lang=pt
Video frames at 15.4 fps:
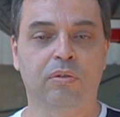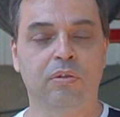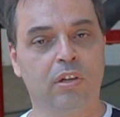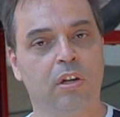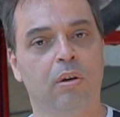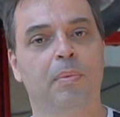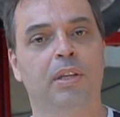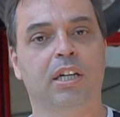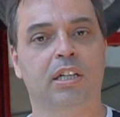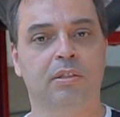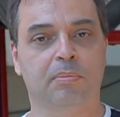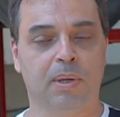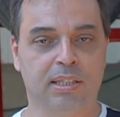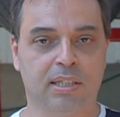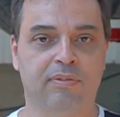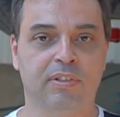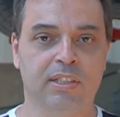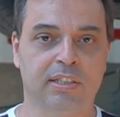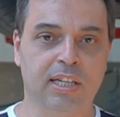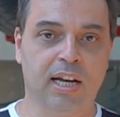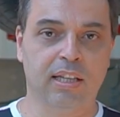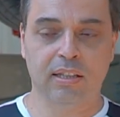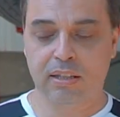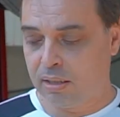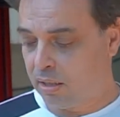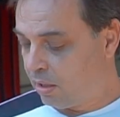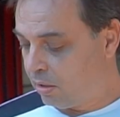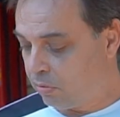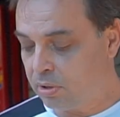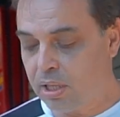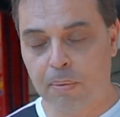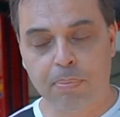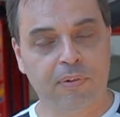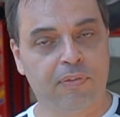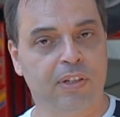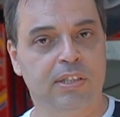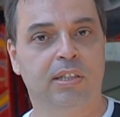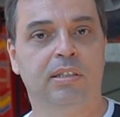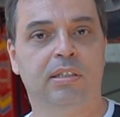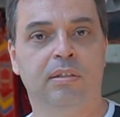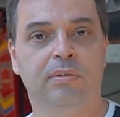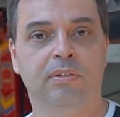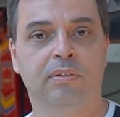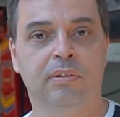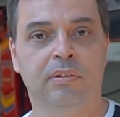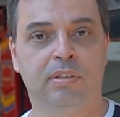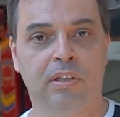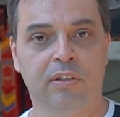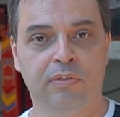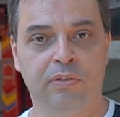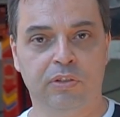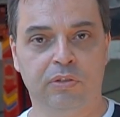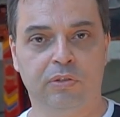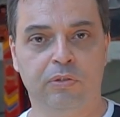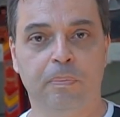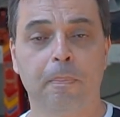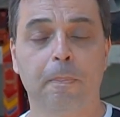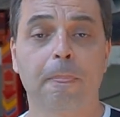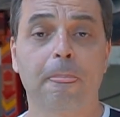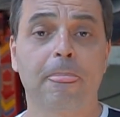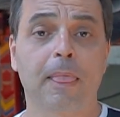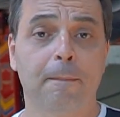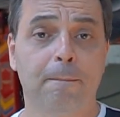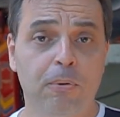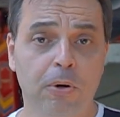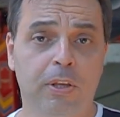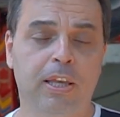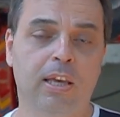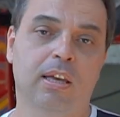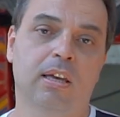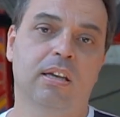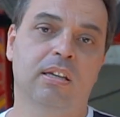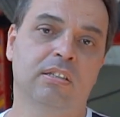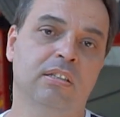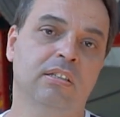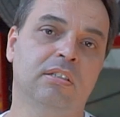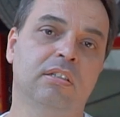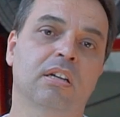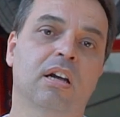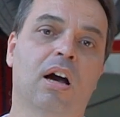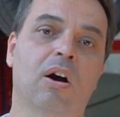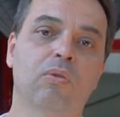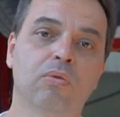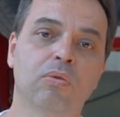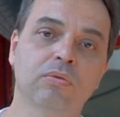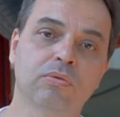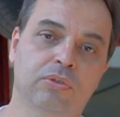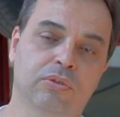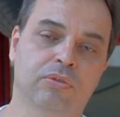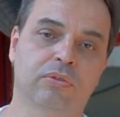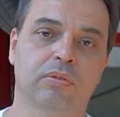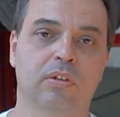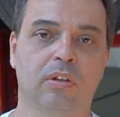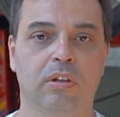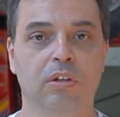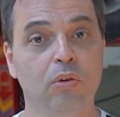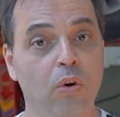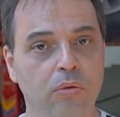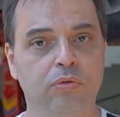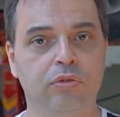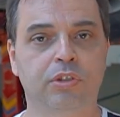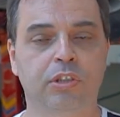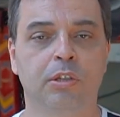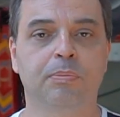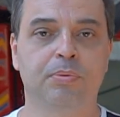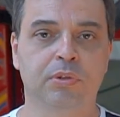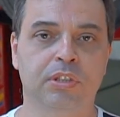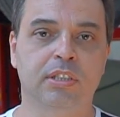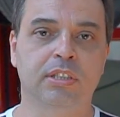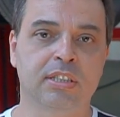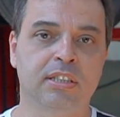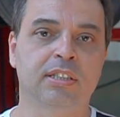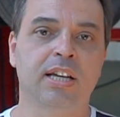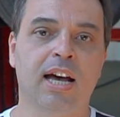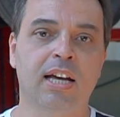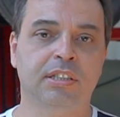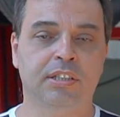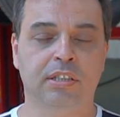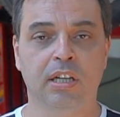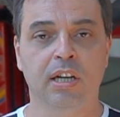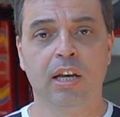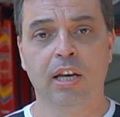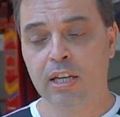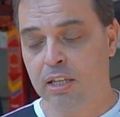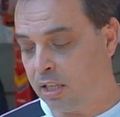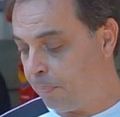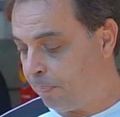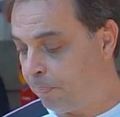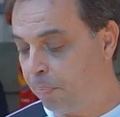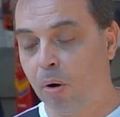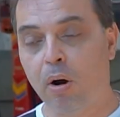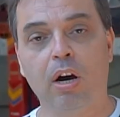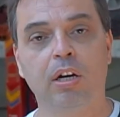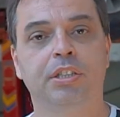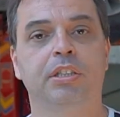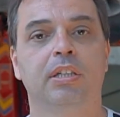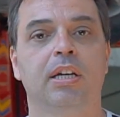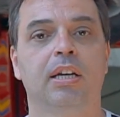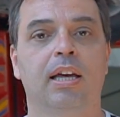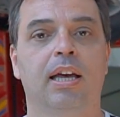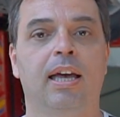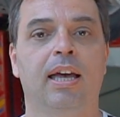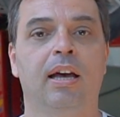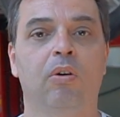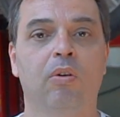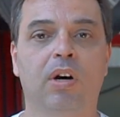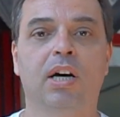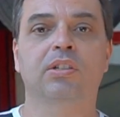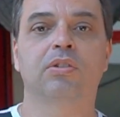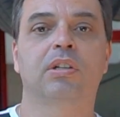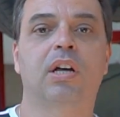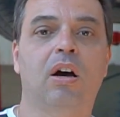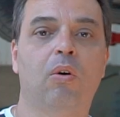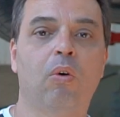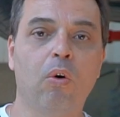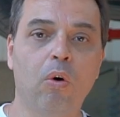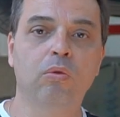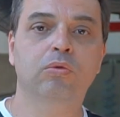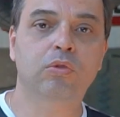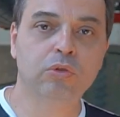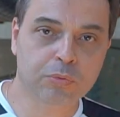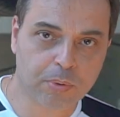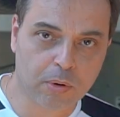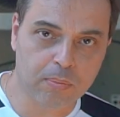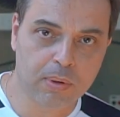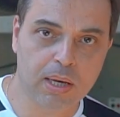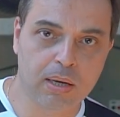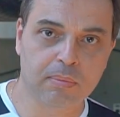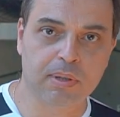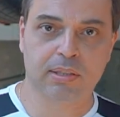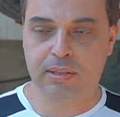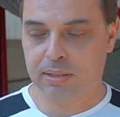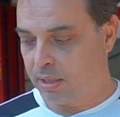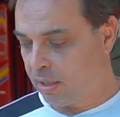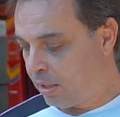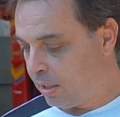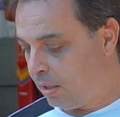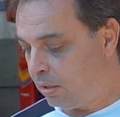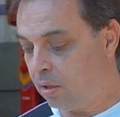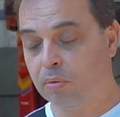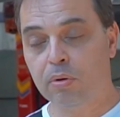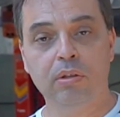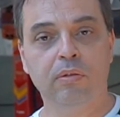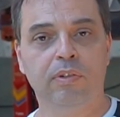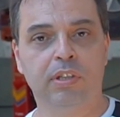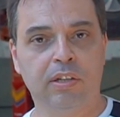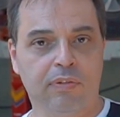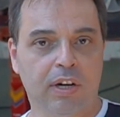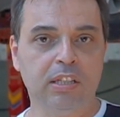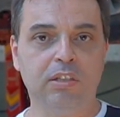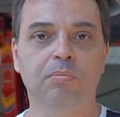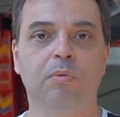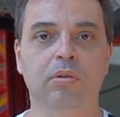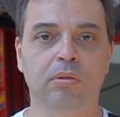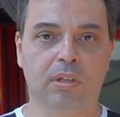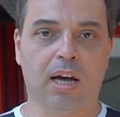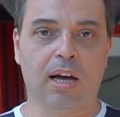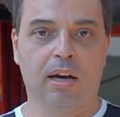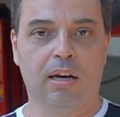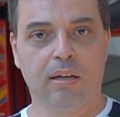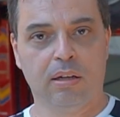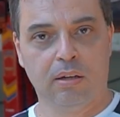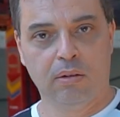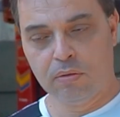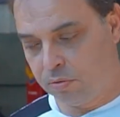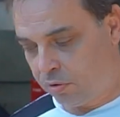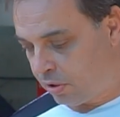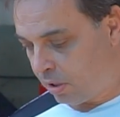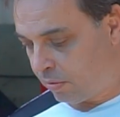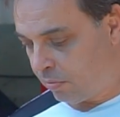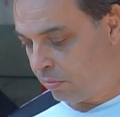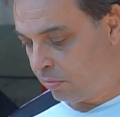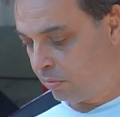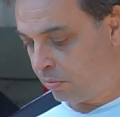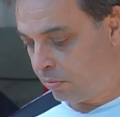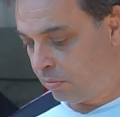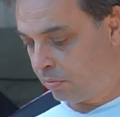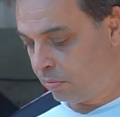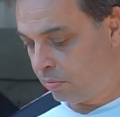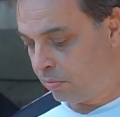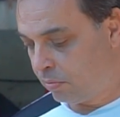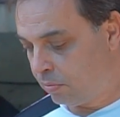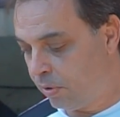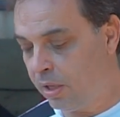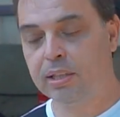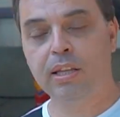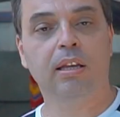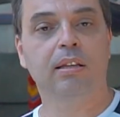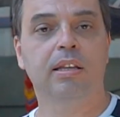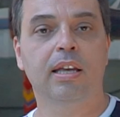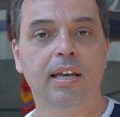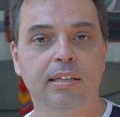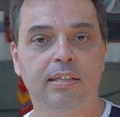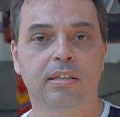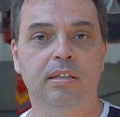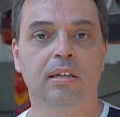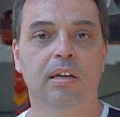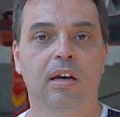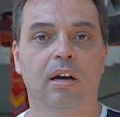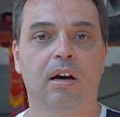com quilometragem mais avançada, não dá para fazer esse serviço. Por quê? Existem alguns e outros tipos de desgaste que pode é, ocasionar outros problemas. Então, quando você vai desmontar um, um, um, item desse,